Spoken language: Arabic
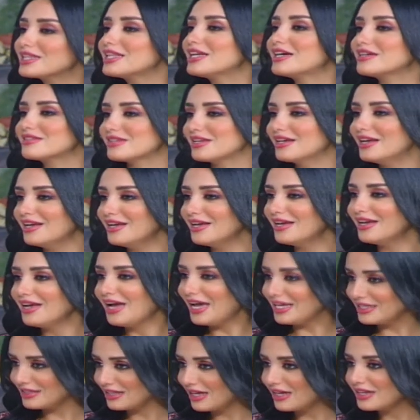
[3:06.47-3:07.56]
ثلاثه
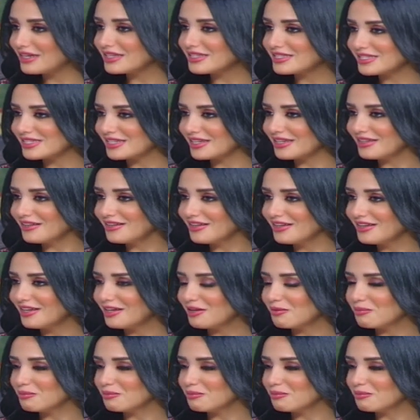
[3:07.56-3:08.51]
هي ثالث سنه هي